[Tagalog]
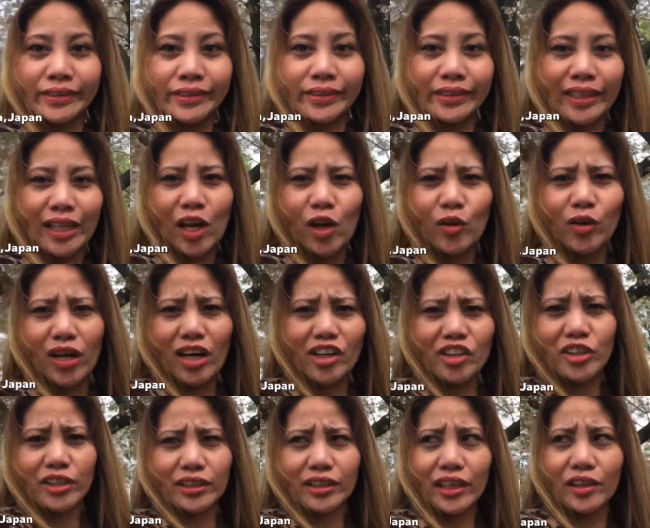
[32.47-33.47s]
aura-aura
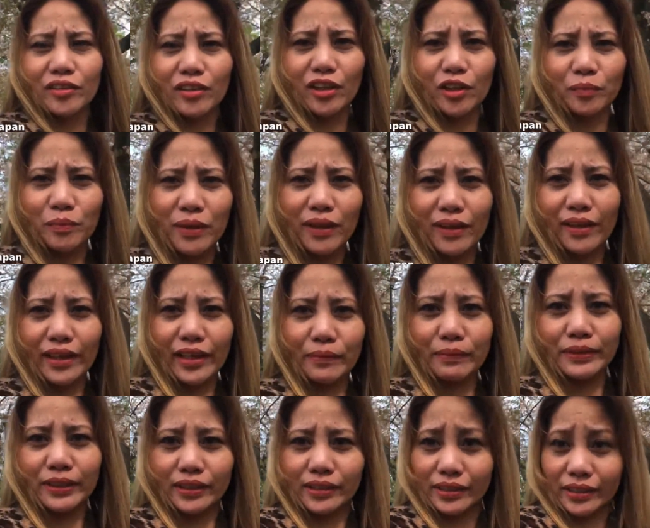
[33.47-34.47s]
tayo ngayon mga loves
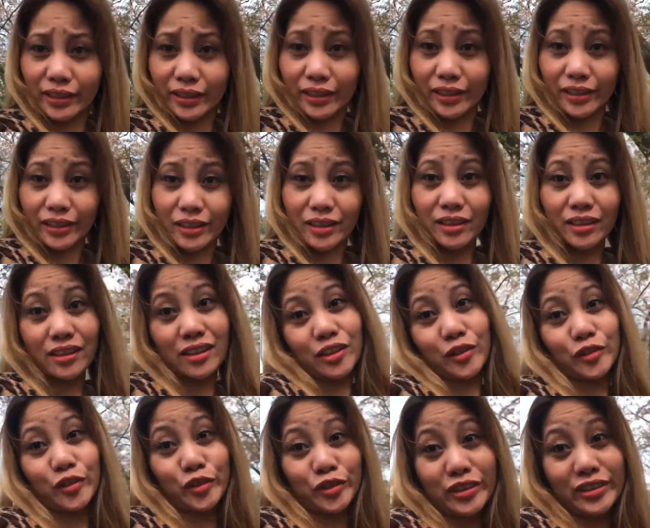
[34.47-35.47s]
kasi nga
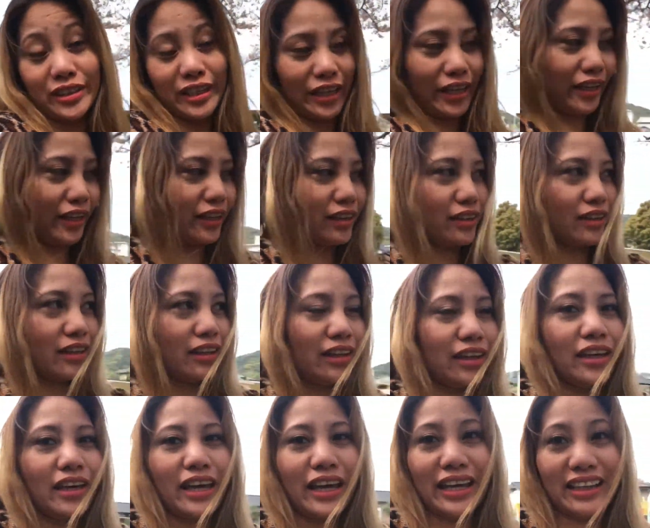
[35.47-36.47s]
good day
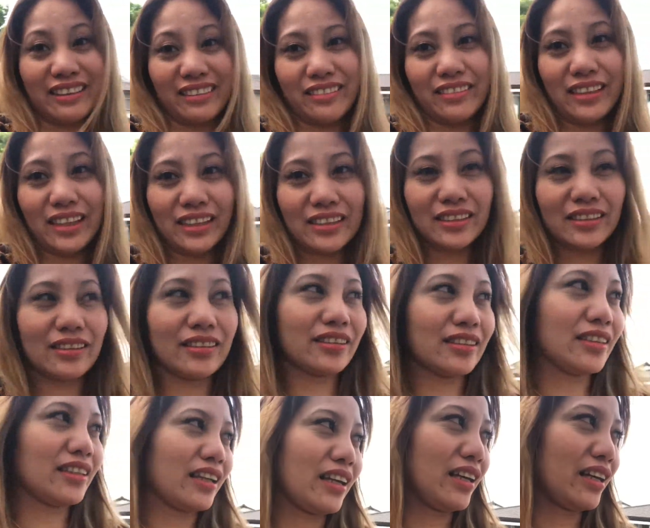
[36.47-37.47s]
and it's
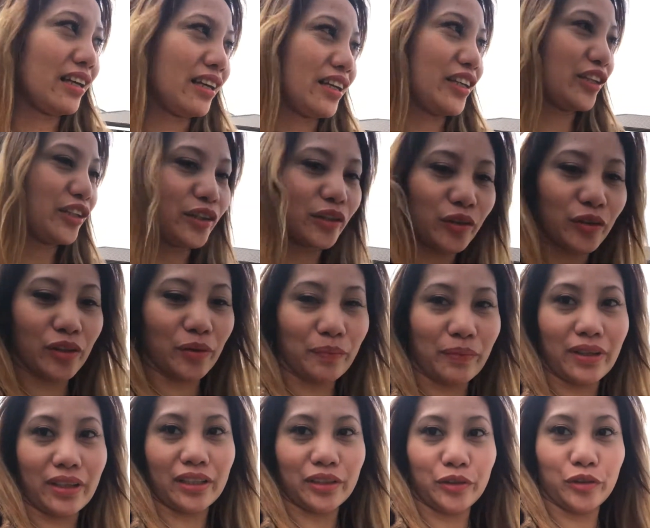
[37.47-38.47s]
uh, you know
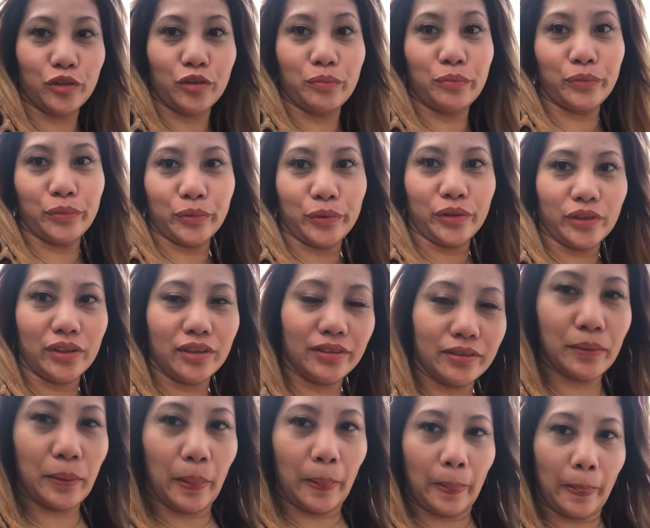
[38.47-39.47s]
naman good mood
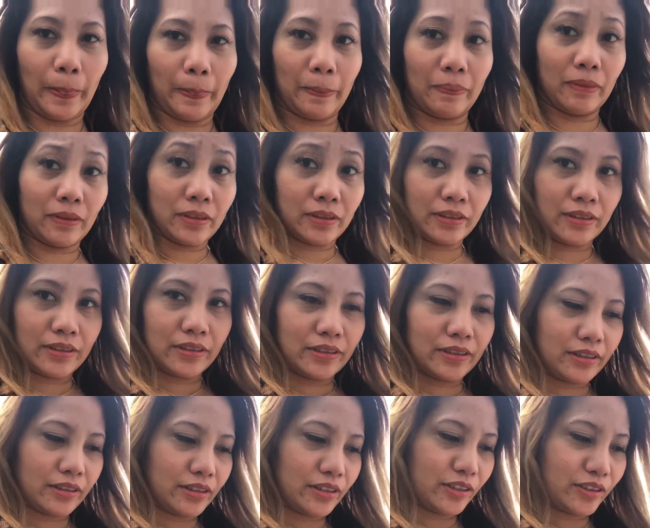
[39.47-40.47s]

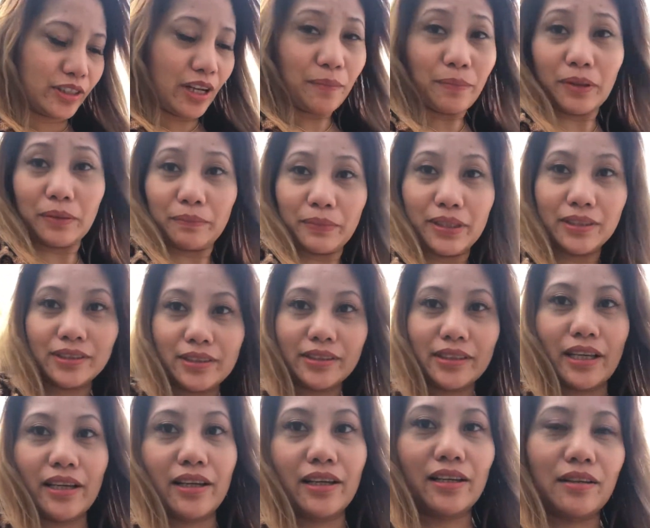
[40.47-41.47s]
so dapat
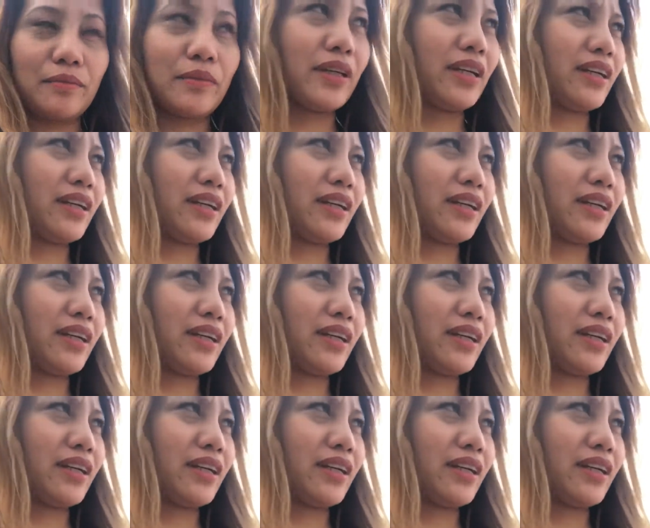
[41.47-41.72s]
minsan mag